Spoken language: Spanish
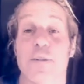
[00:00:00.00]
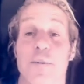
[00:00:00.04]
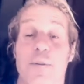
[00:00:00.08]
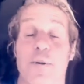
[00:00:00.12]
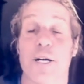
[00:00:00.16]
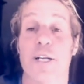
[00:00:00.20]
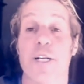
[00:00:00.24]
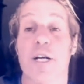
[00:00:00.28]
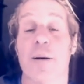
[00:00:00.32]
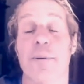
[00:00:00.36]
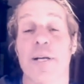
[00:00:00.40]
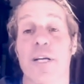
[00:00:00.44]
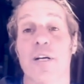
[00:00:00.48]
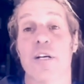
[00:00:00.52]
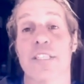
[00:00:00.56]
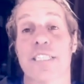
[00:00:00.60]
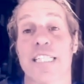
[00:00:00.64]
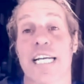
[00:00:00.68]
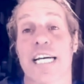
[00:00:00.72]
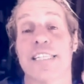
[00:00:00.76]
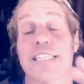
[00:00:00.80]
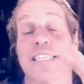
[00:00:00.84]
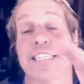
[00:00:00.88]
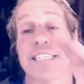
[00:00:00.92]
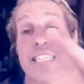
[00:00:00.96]
Bueno amigos,
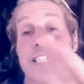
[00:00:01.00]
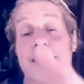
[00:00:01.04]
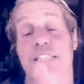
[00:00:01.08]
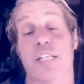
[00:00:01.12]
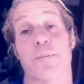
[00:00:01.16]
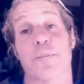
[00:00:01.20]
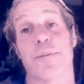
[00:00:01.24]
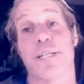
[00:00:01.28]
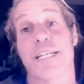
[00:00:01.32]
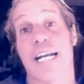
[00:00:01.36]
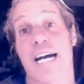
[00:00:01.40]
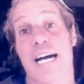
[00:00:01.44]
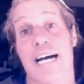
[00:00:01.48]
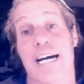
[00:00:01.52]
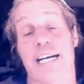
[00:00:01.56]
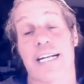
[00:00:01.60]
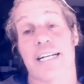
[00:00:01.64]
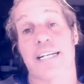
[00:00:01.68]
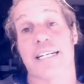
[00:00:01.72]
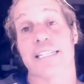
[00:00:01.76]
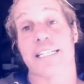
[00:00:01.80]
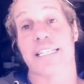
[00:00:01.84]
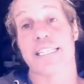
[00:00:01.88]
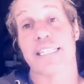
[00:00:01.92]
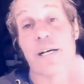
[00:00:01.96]
y antes de
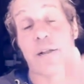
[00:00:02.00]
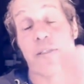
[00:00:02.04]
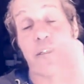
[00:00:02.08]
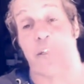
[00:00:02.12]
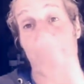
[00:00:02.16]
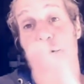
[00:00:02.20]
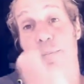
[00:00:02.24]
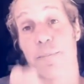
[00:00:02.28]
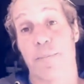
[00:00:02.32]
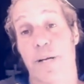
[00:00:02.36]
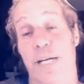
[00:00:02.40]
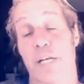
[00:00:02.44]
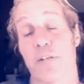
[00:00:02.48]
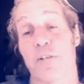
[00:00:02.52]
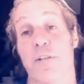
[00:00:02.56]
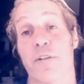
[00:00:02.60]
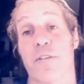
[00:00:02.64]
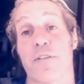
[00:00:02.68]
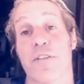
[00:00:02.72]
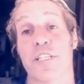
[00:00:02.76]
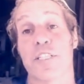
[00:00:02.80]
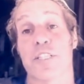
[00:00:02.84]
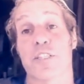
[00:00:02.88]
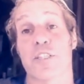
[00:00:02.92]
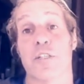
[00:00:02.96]
terminar, quería hacer un pequeño
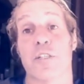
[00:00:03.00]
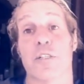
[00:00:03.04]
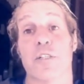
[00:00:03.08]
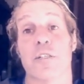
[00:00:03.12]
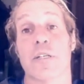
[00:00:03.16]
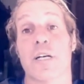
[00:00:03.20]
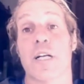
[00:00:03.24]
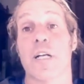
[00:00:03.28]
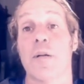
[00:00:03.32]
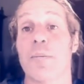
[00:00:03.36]
inciso.